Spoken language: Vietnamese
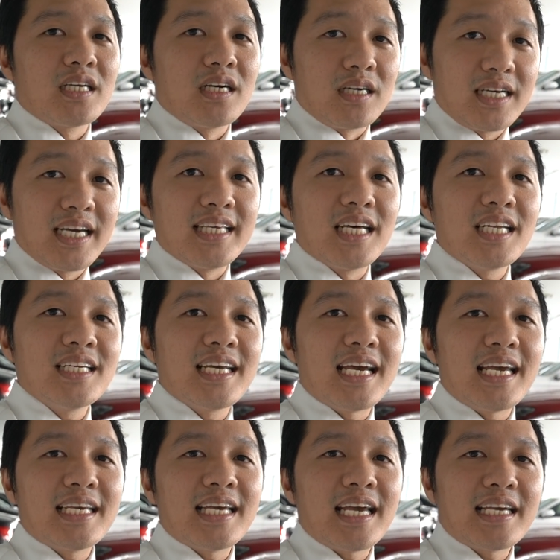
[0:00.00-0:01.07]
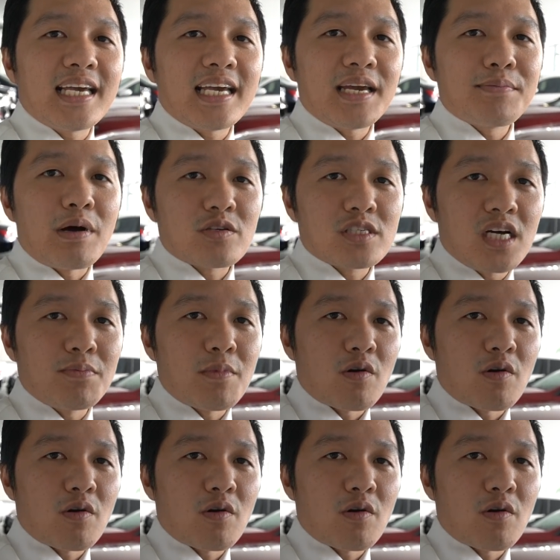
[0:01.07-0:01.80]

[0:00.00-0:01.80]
cực kỳ thích cái cái cái cái màu sơn